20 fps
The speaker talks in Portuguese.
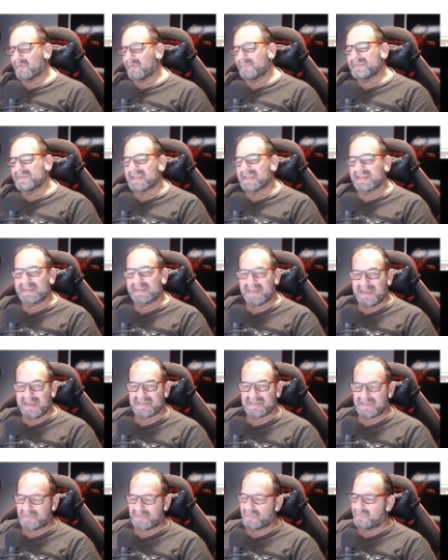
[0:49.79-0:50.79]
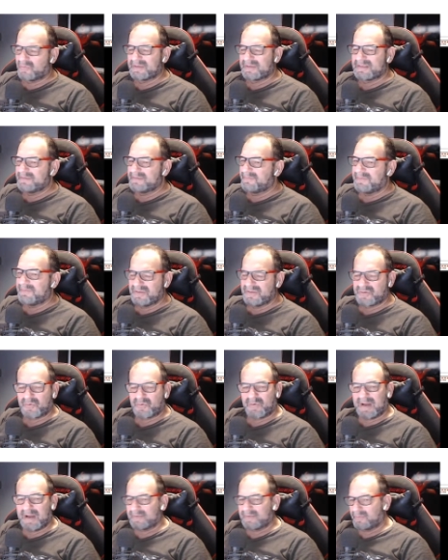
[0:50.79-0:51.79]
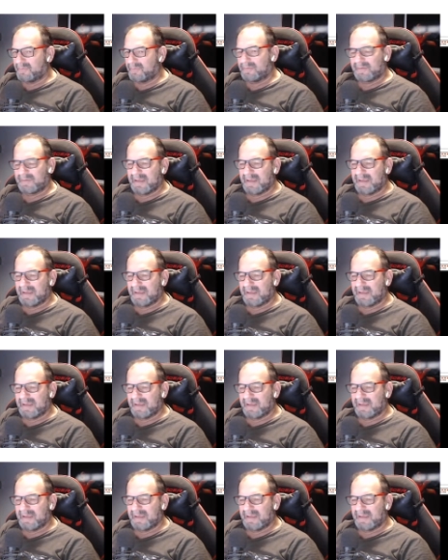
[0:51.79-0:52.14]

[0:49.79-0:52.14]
como estratégia 12 24,